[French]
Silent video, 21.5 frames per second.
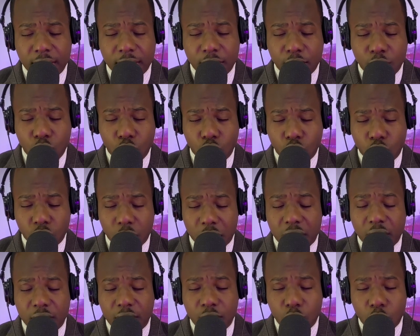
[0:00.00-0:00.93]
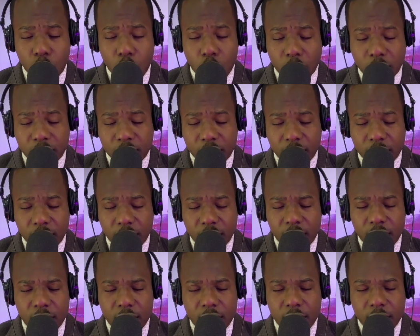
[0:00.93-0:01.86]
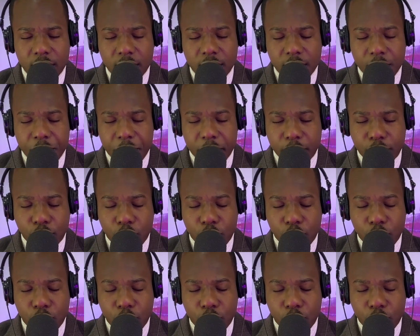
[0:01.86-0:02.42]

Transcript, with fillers: Nous sentons nous contents parce